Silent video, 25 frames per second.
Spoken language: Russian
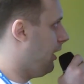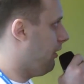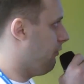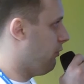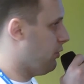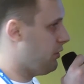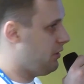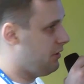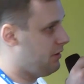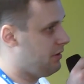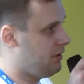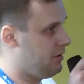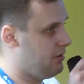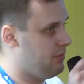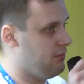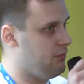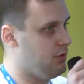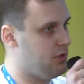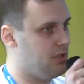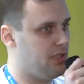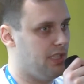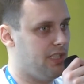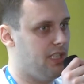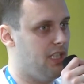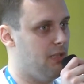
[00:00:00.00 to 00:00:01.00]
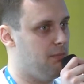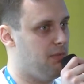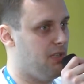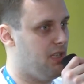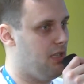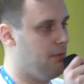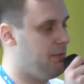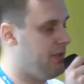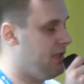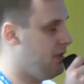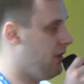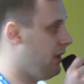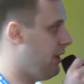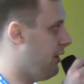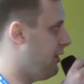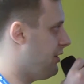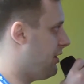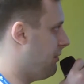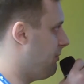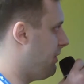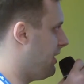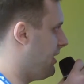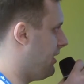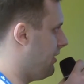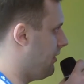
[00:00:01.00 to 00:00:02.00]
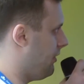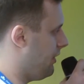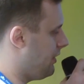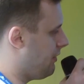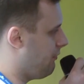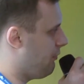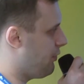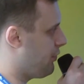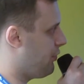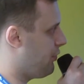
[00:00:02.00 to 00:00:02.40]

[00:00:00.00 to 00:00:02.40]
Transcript: Вот, вот такие пока предлагаются миксины. Это в